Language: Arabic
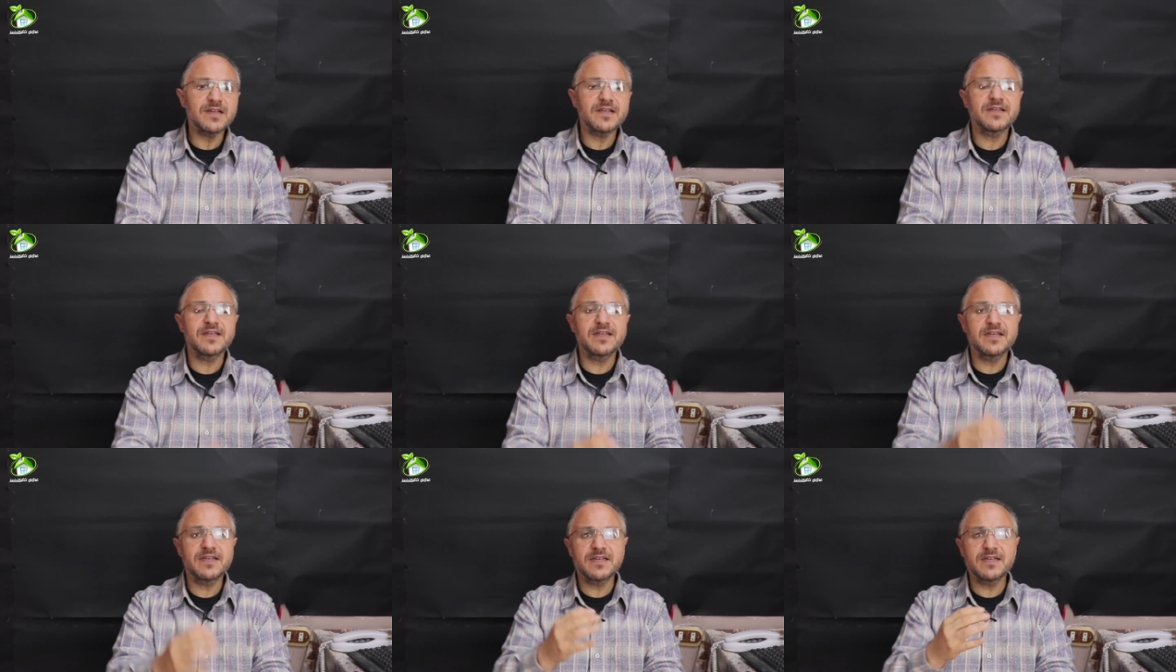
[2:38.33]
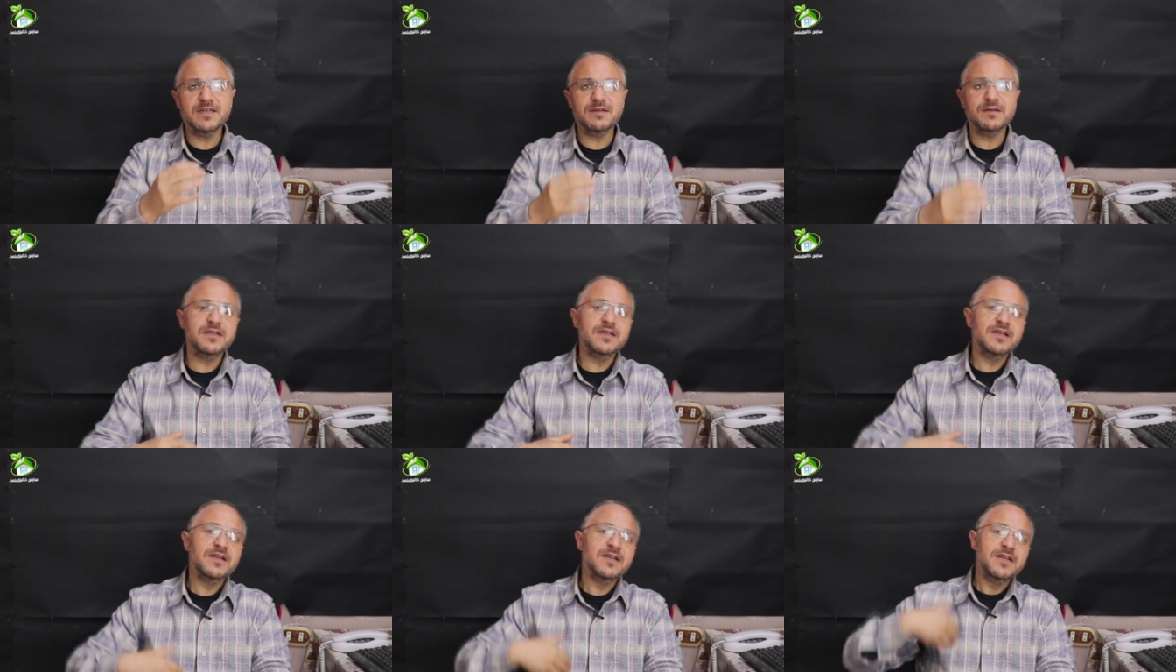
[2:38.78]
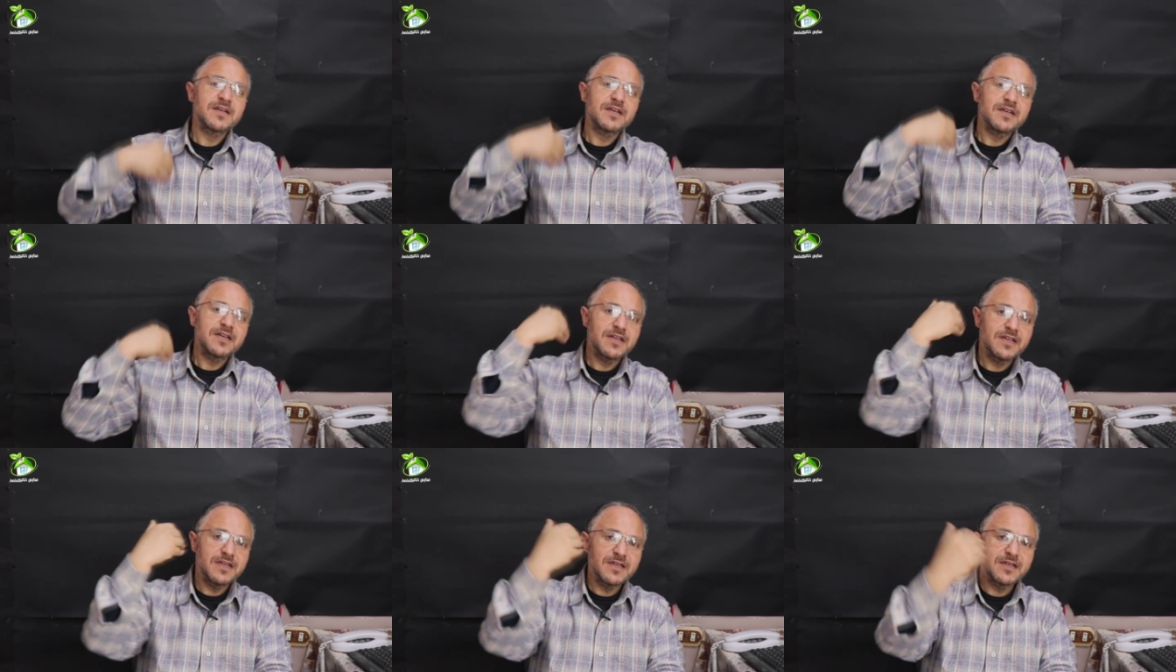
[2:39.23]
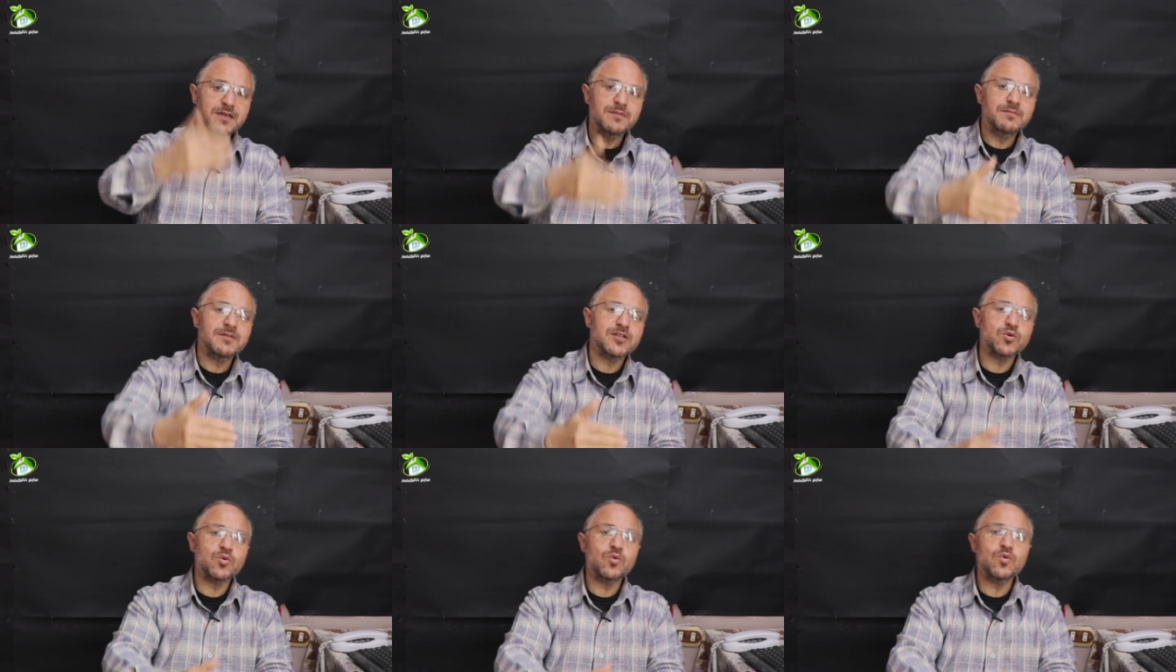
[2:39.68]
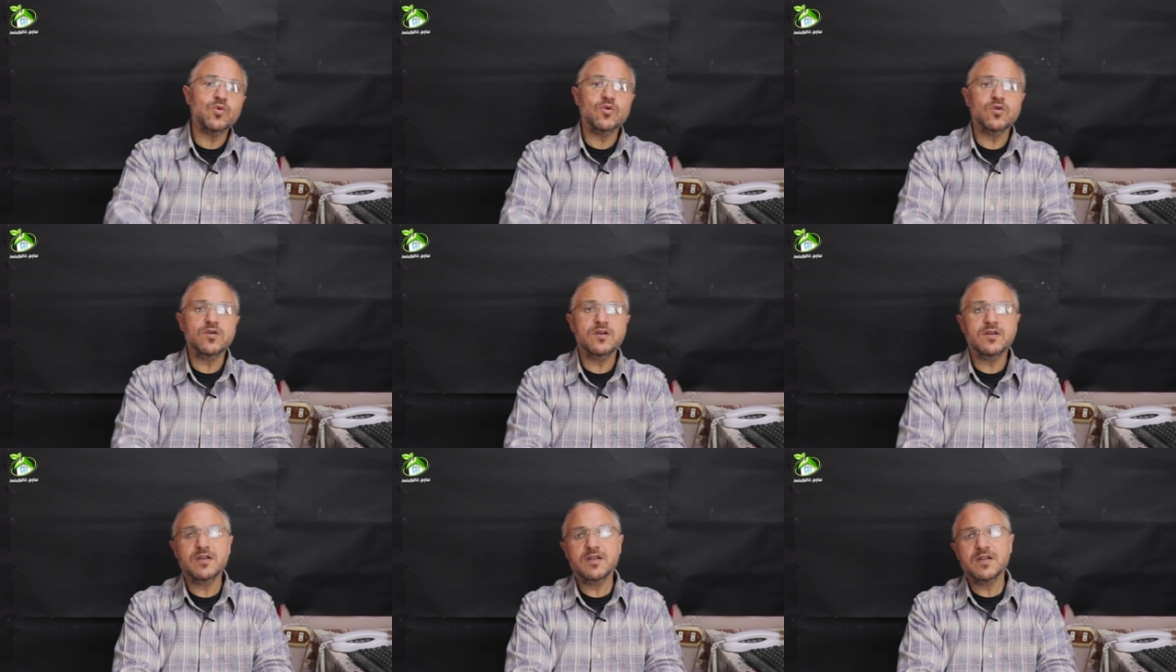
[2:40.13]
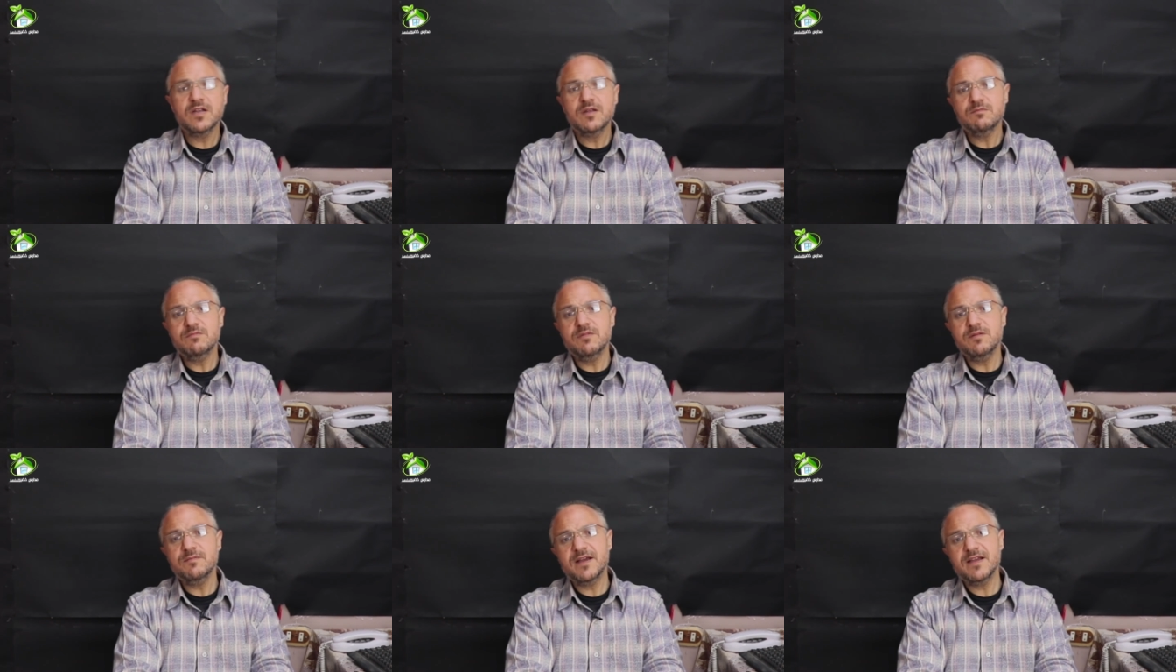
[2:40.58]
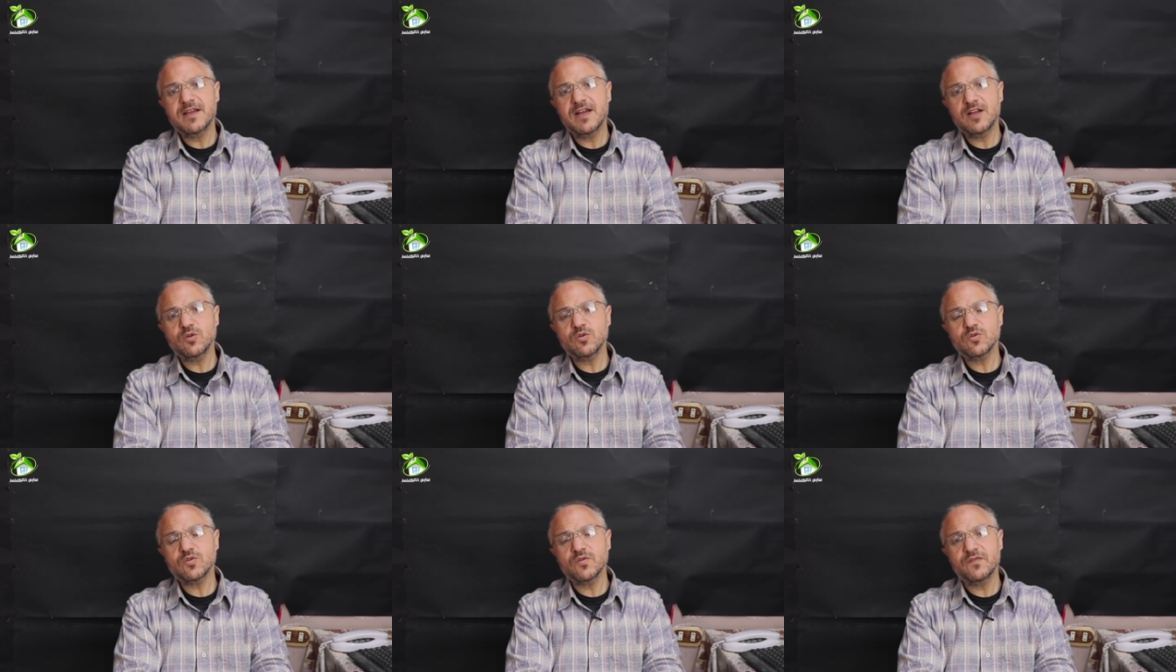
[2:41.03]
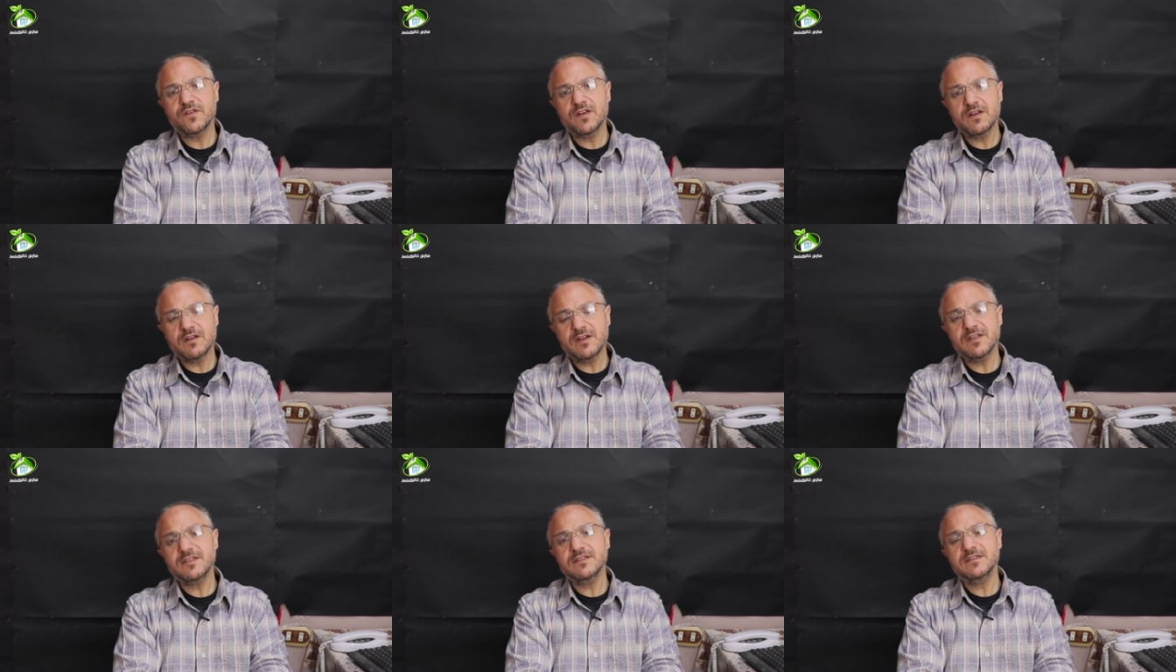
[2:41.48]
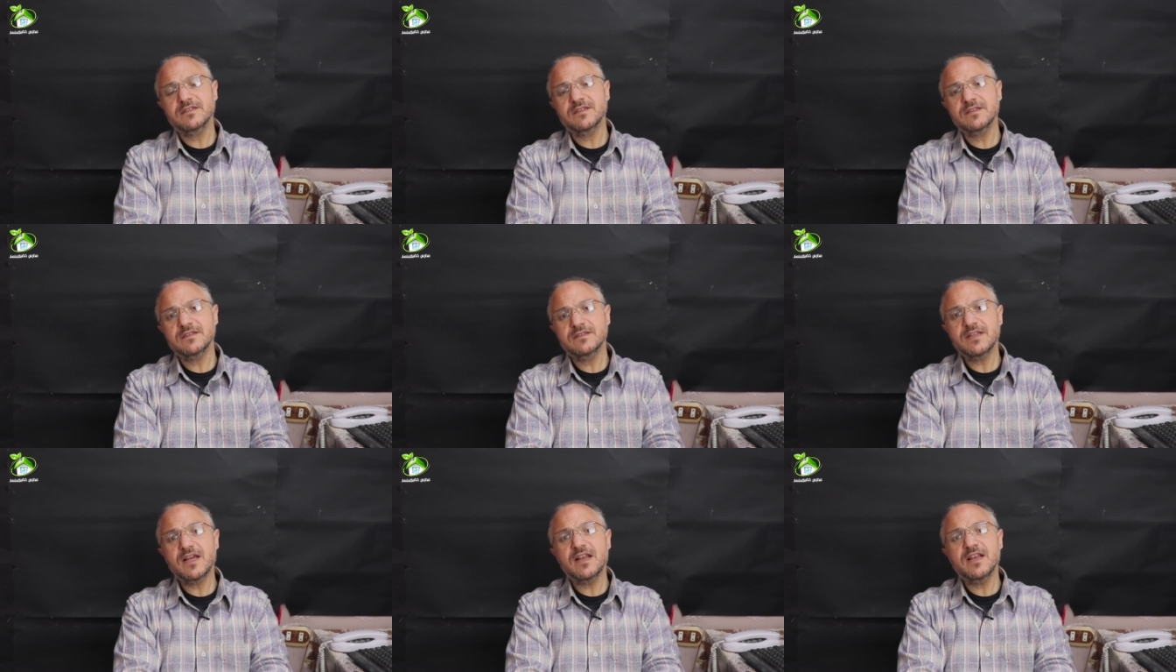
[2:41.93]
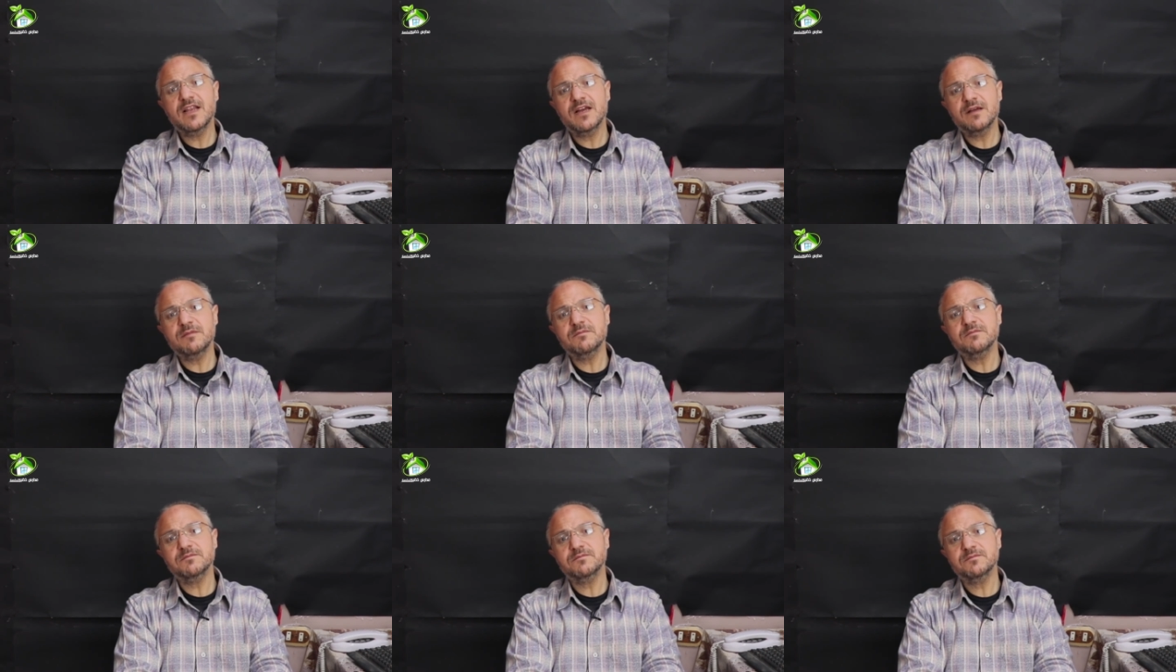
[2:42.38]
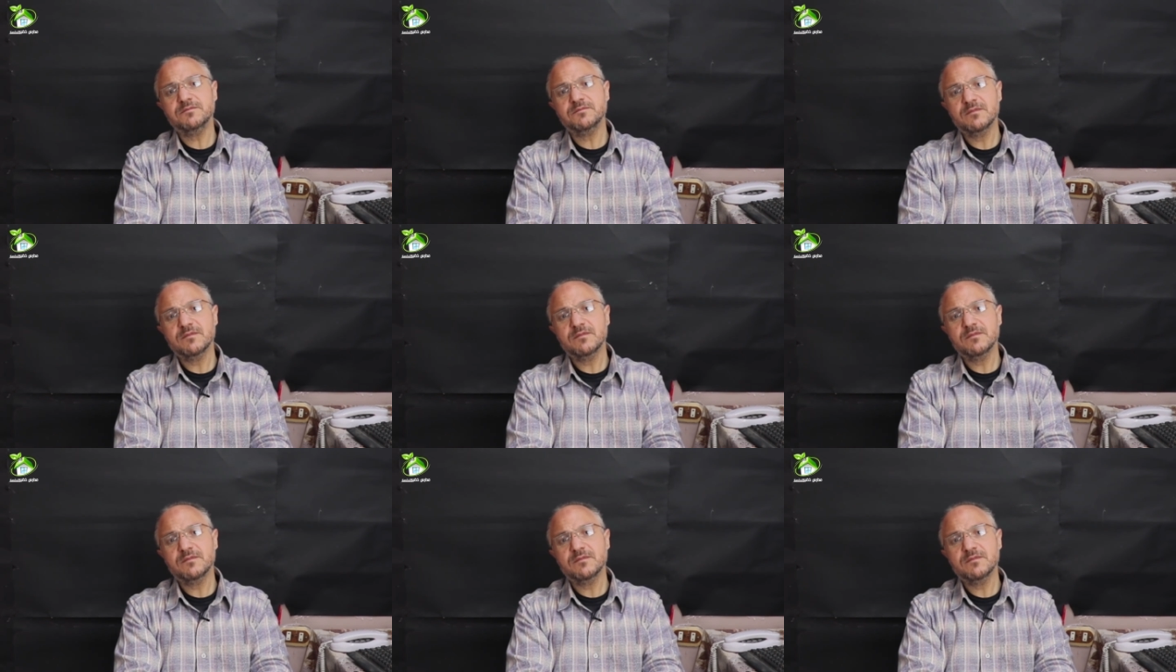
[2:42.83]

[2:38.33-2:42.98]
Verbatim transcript: آه، آه، مشغول بما يحدث في الغد ده الهم